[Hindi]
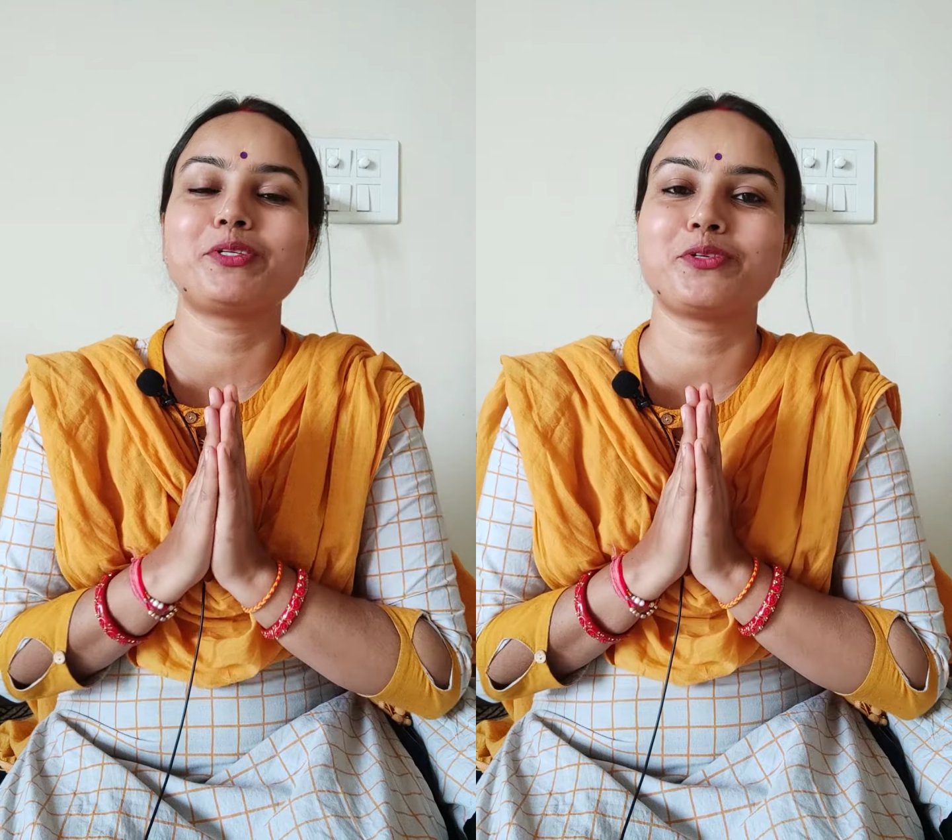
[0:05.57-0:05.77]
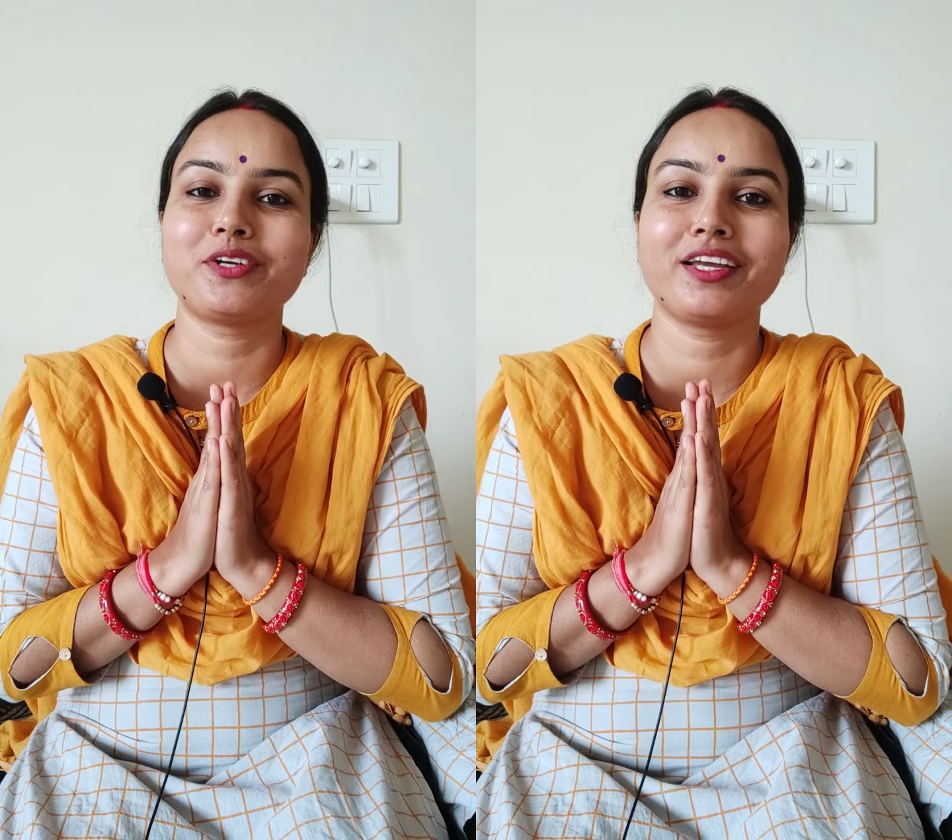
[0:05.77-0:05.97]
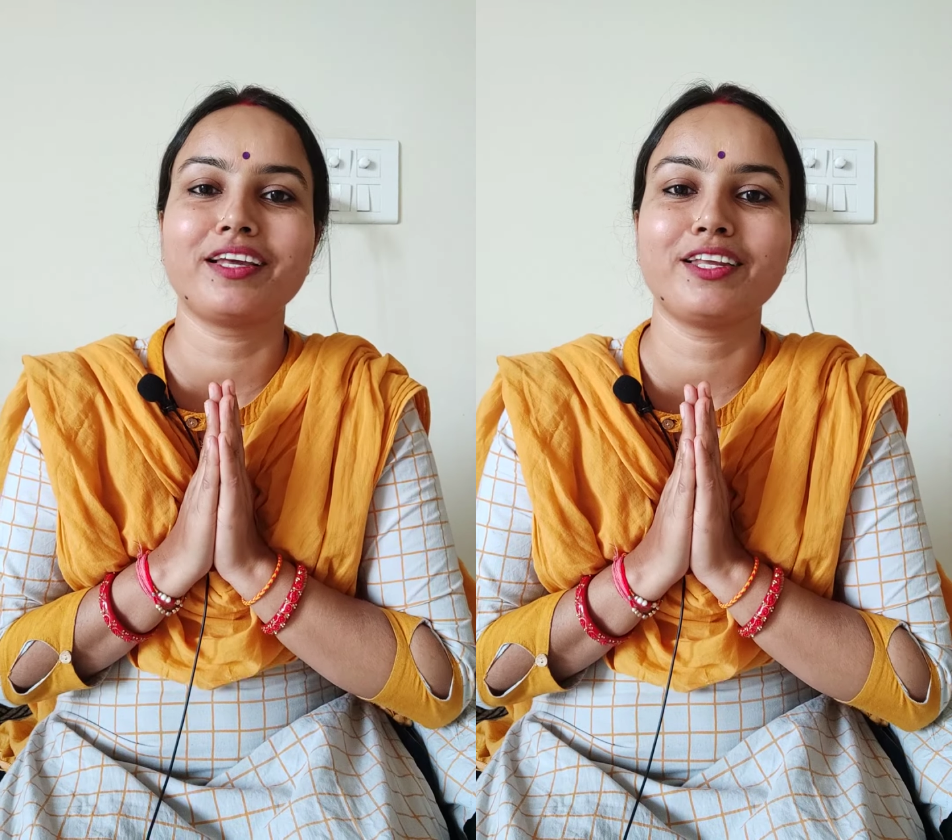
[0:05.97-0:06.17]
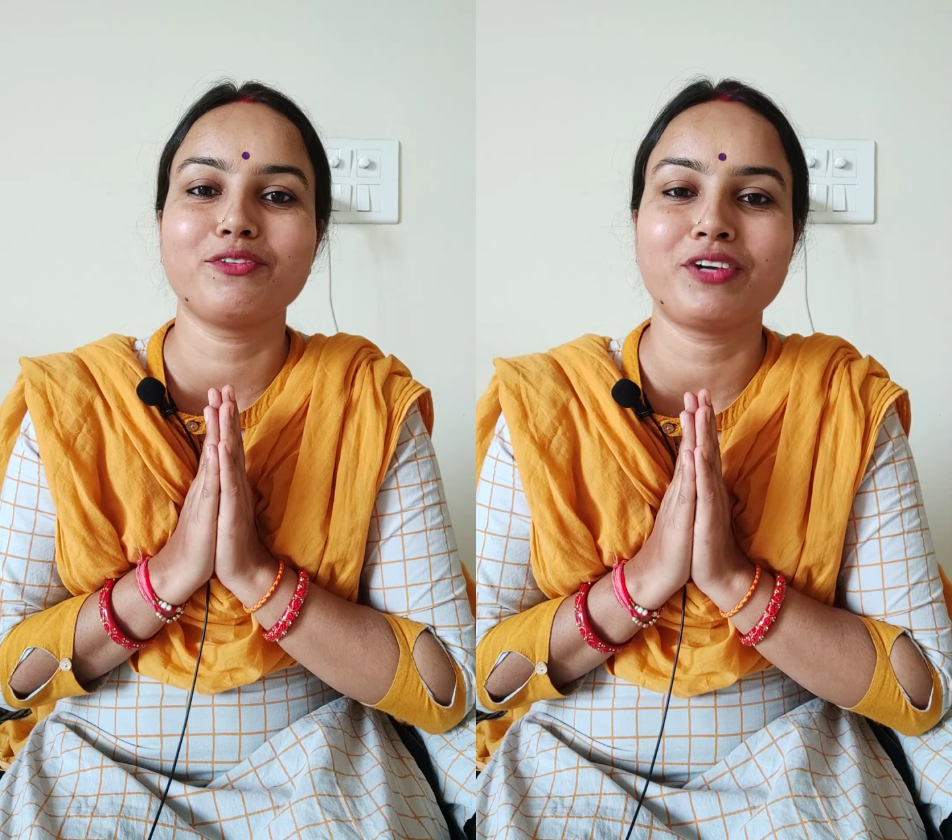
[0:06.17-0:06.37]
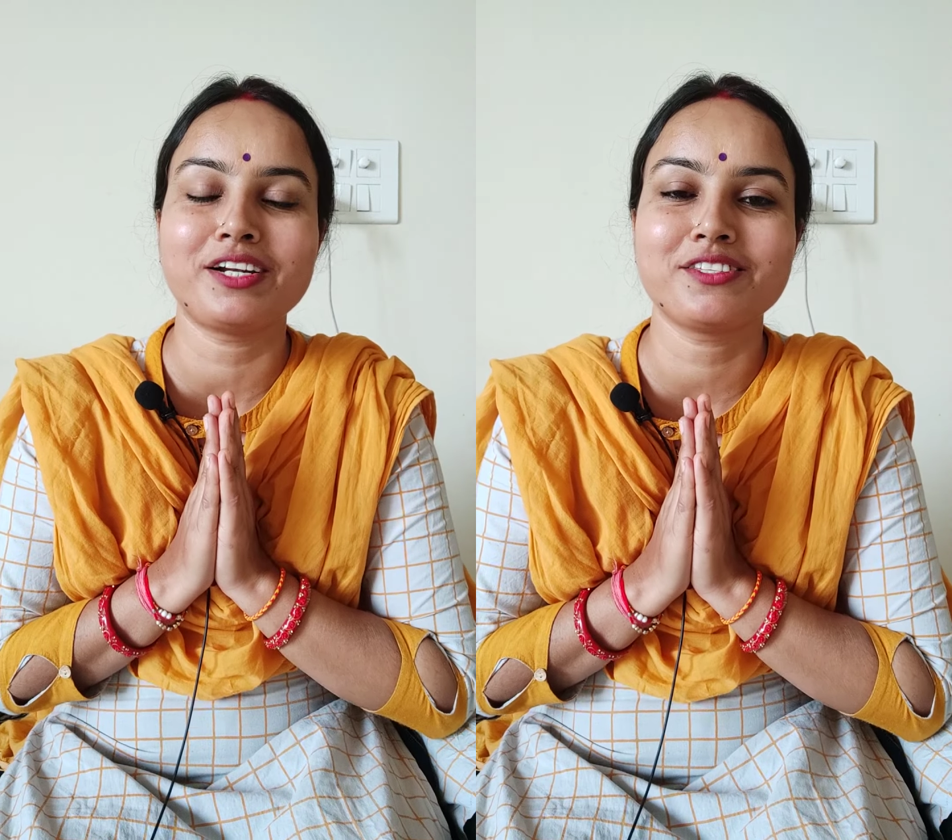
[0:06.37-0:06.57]
पे जुड़ने के लिए
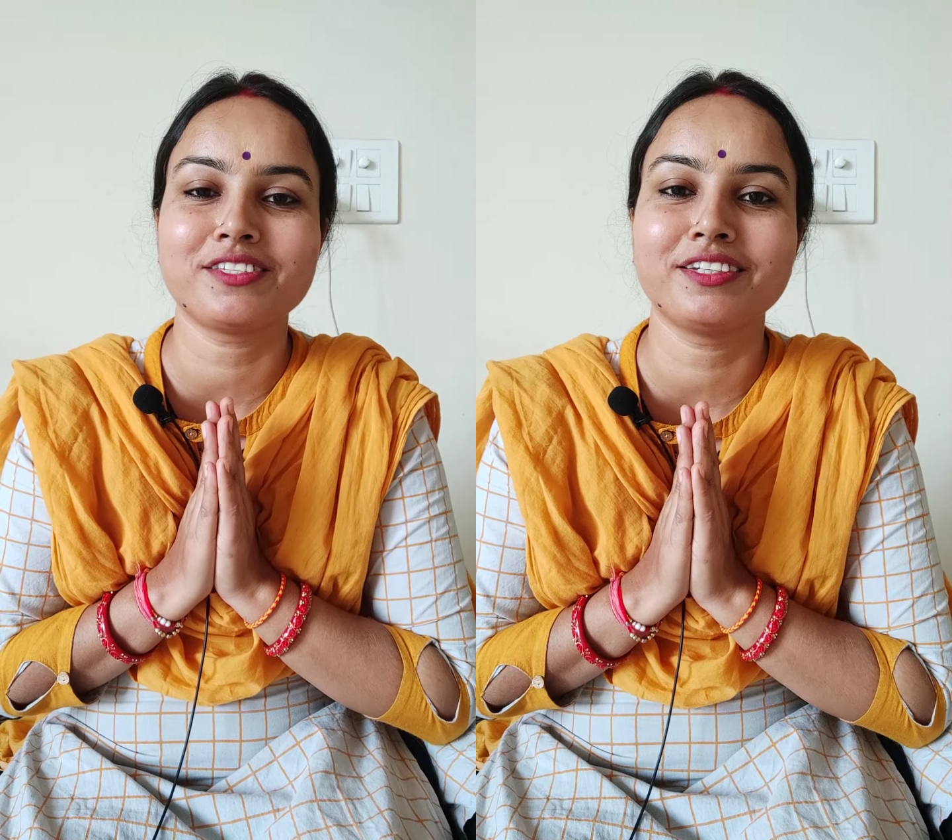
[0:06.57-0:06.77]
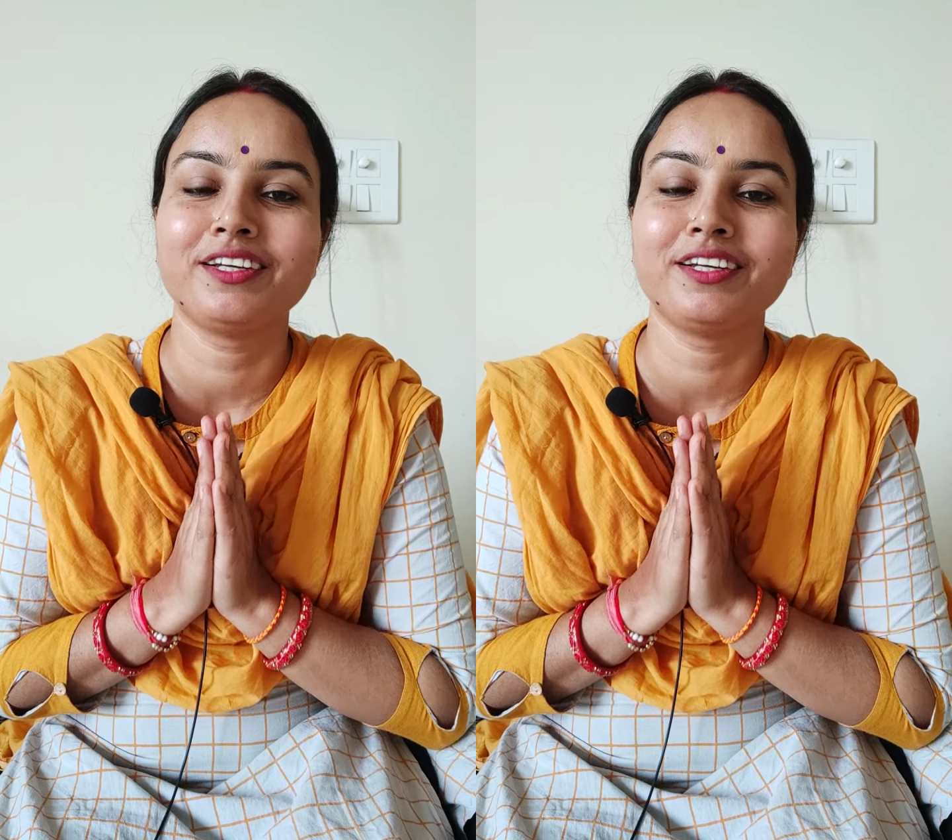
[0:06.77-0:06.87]
फ्रेंड्स